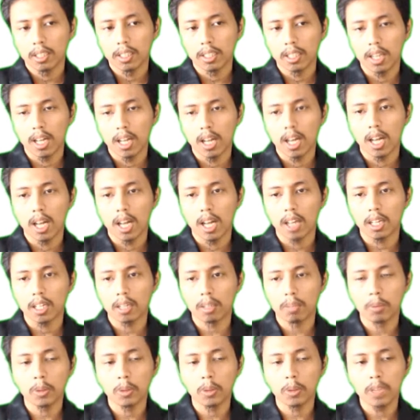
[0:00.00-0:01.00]
Nah,
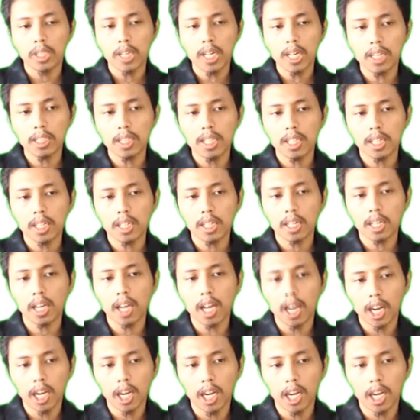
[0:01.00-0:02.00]
kemudian dari
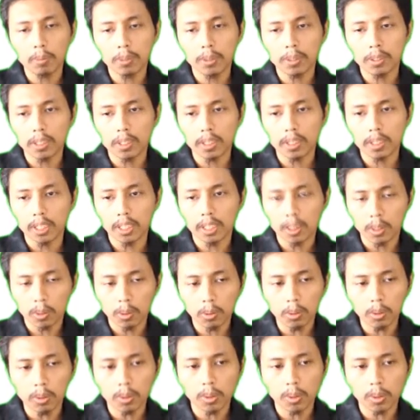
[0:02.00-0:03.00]
elips
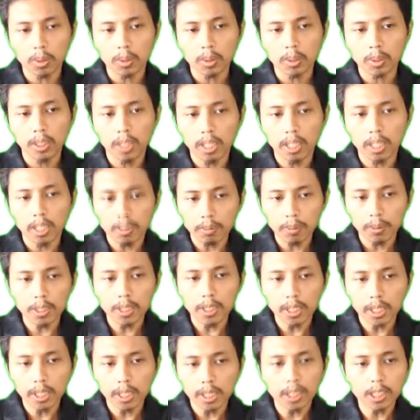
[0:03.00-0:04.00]
itu
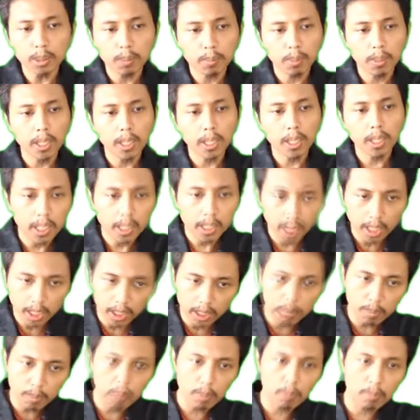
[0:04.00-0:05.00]
didefinisikan sebagai
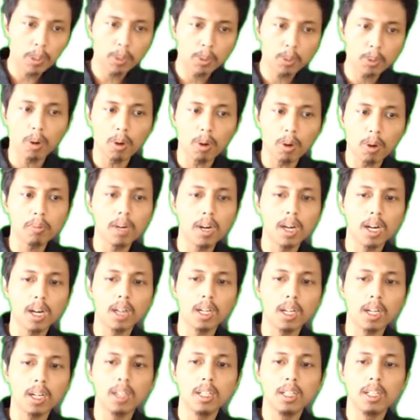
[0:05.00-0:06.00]
lintasan berbentuk
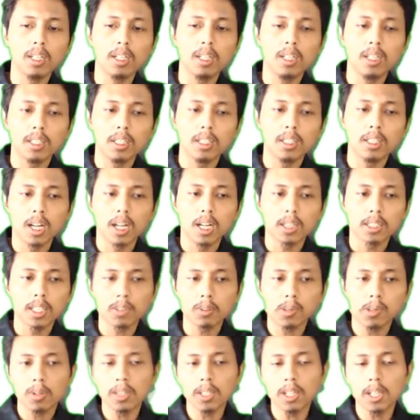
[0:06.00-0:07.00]
oval. Nah,
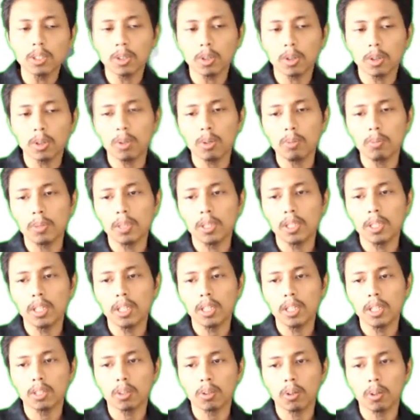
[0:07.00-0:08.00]
satuan astronomi
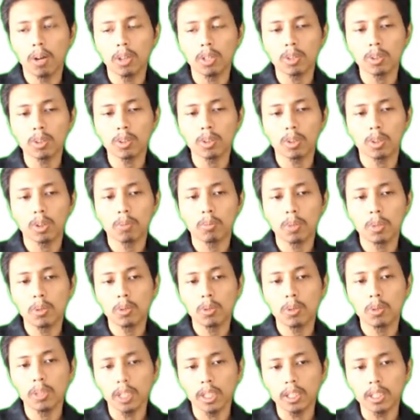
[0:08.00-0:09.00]
atau astronomi
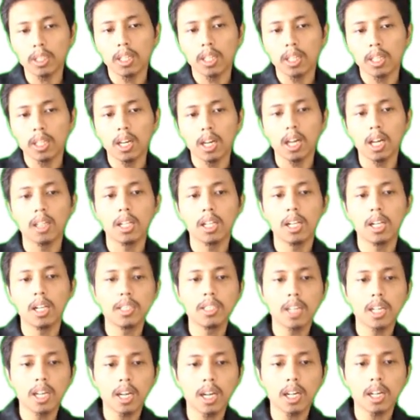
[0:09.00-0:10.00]
unit adalah
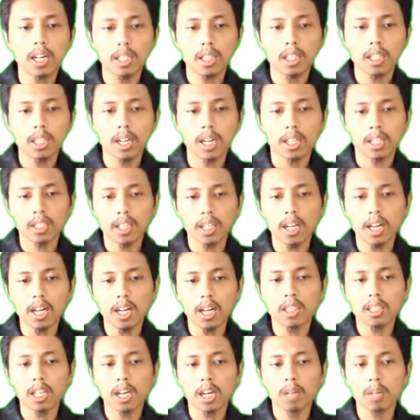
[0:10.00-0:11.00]
jarak rata-rata
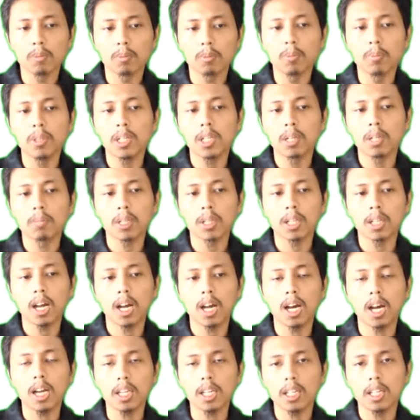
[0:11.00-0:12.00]
antara bumi dan
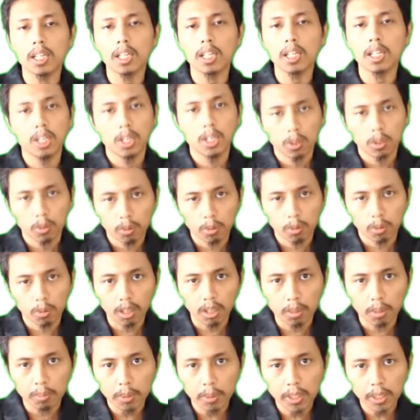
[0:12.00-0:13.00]
matahari,
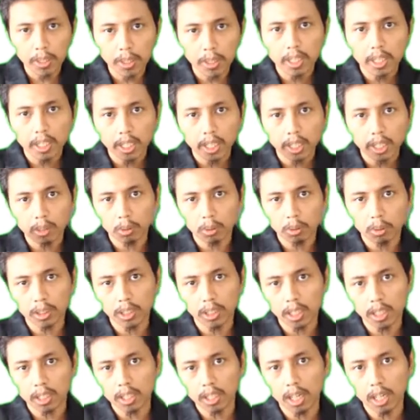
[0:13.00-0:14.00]
kurang lebih itu
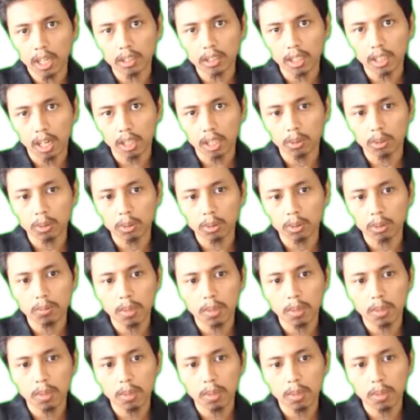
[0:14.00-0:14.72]
sekitar 150